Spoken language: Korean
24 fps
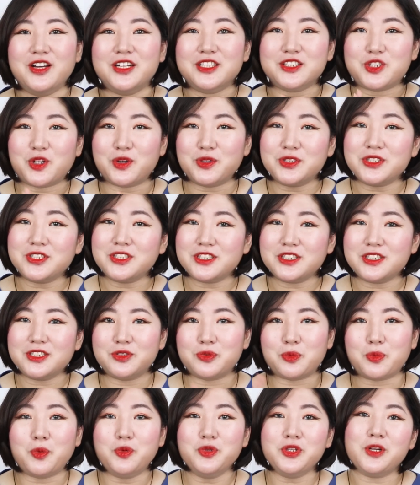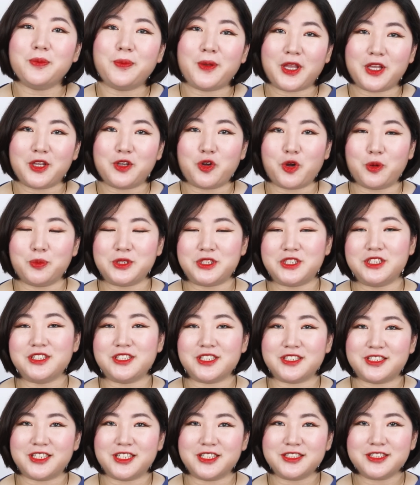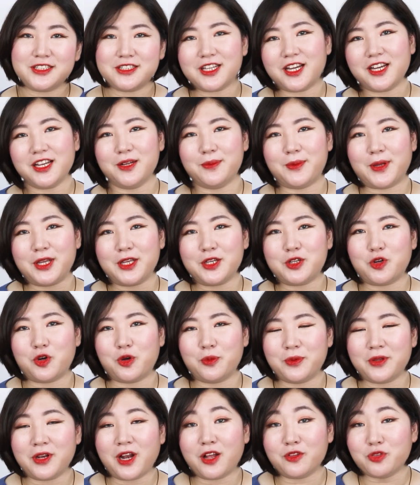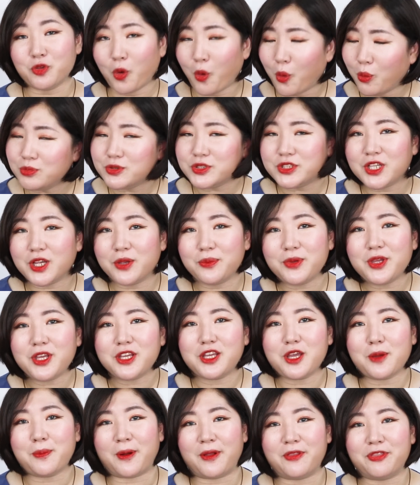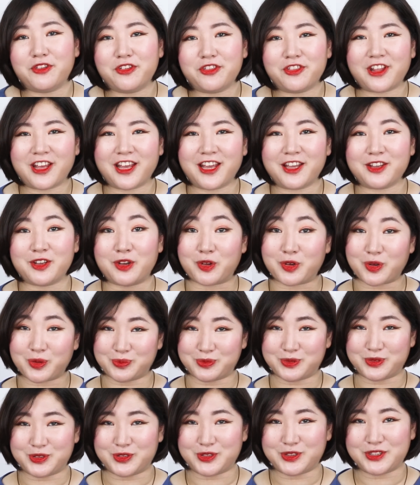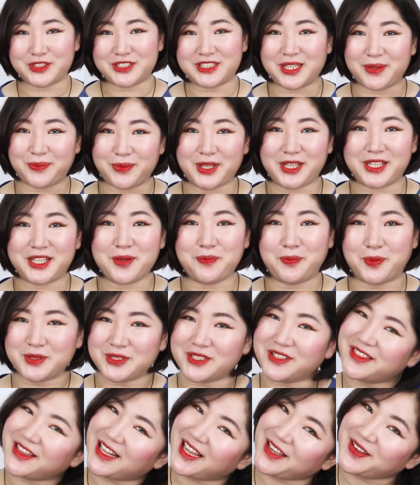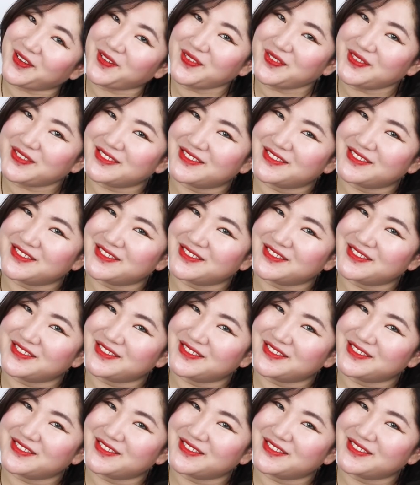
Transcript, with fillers: 저는 오늘 메이크업이 진짜 제 스타일 메이크업이라 너무 재미있게 봤는데 여러분은 재미있게 보셨나요?